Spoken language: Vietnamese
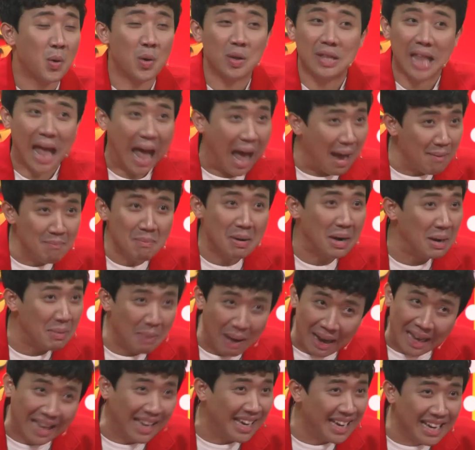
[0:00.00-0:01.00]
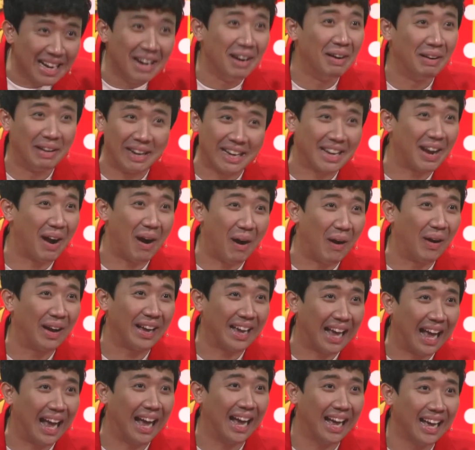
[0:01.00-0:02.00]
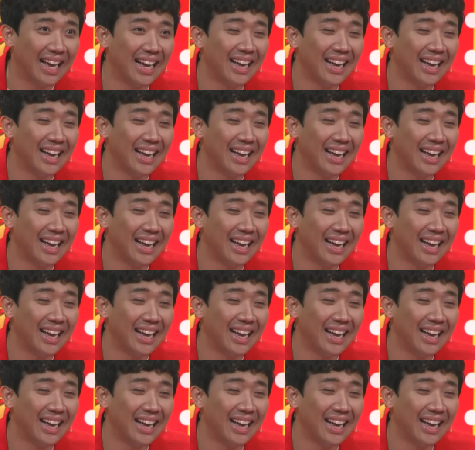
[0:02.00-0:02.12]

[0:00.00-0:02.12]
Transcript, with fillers: Tám mươi mấy người coi hả?